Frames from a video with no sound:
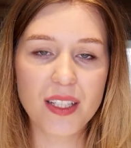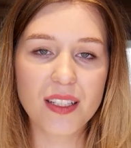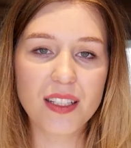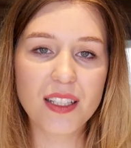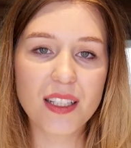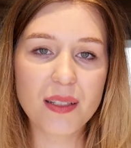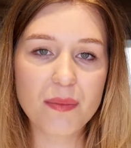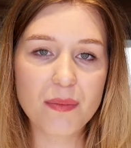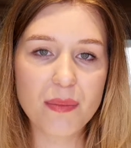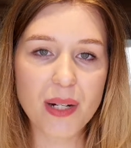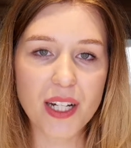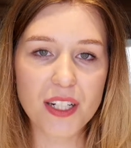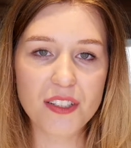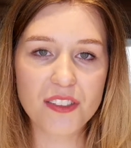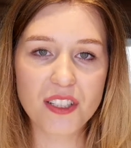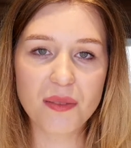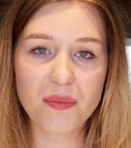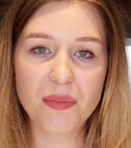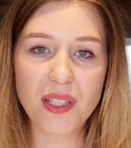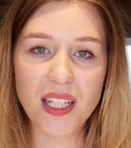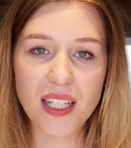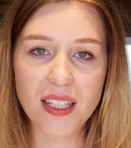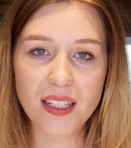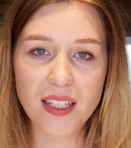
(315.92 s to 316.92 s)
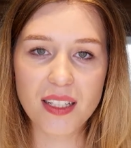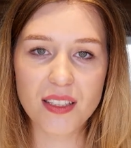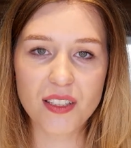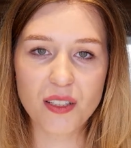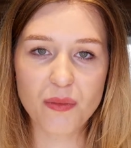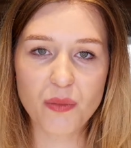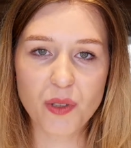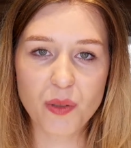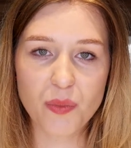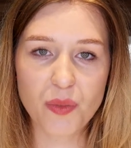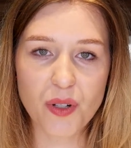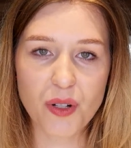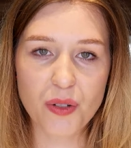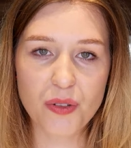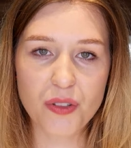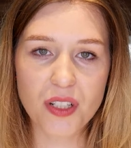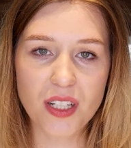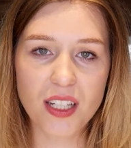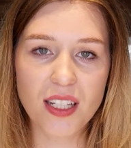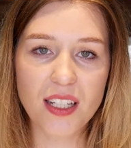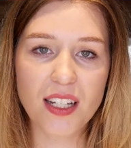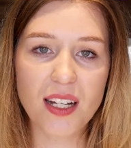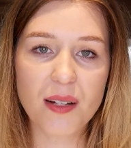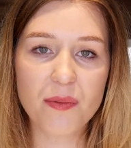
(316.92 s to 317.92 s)
tym bardziej miękkie są
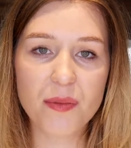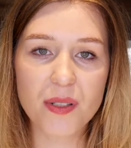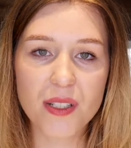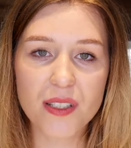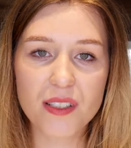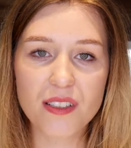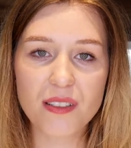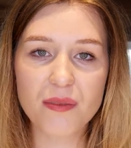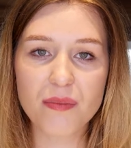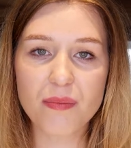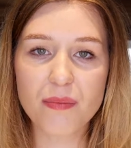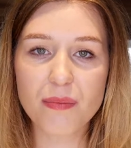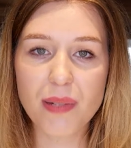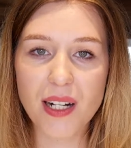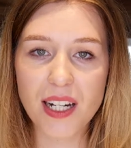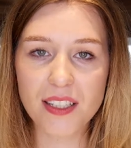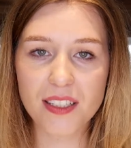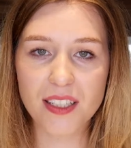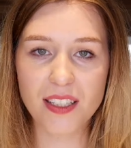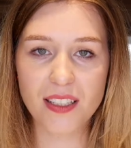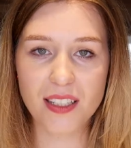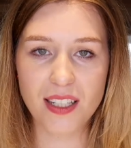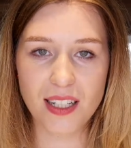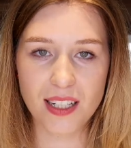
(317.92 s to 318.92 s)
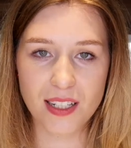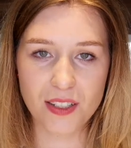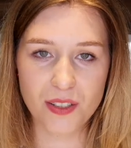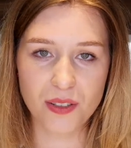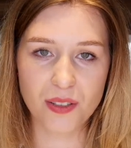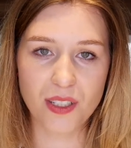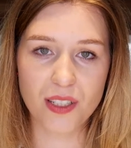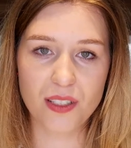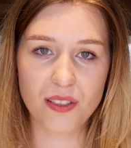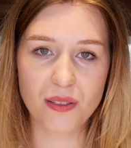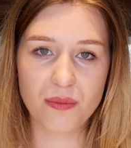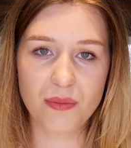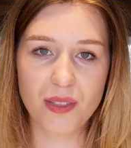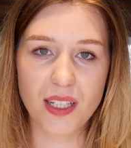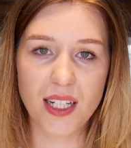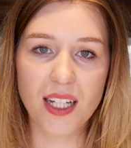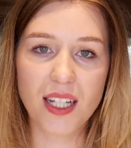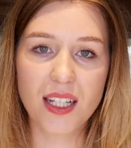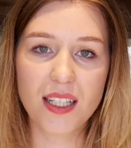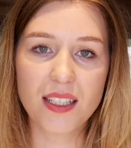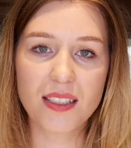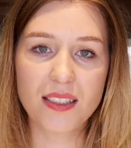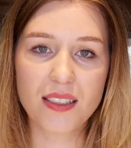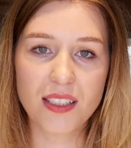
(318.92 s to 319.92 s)
obrączki, a przez to bardziej narażone są na
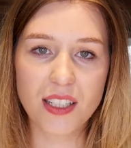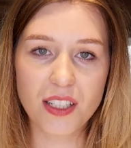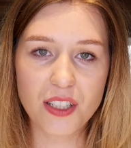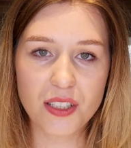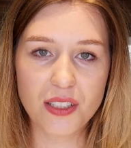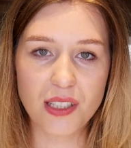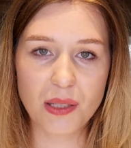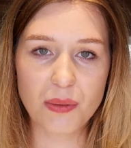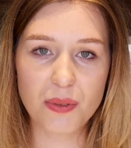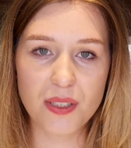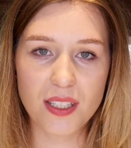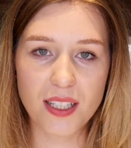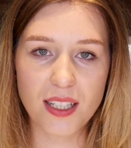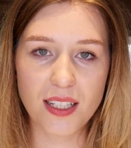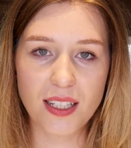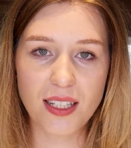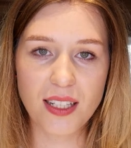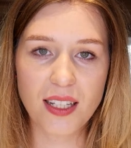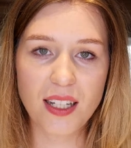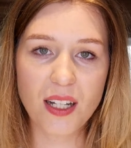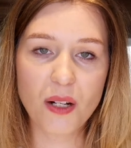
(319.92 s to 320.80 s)
zniekształcenia.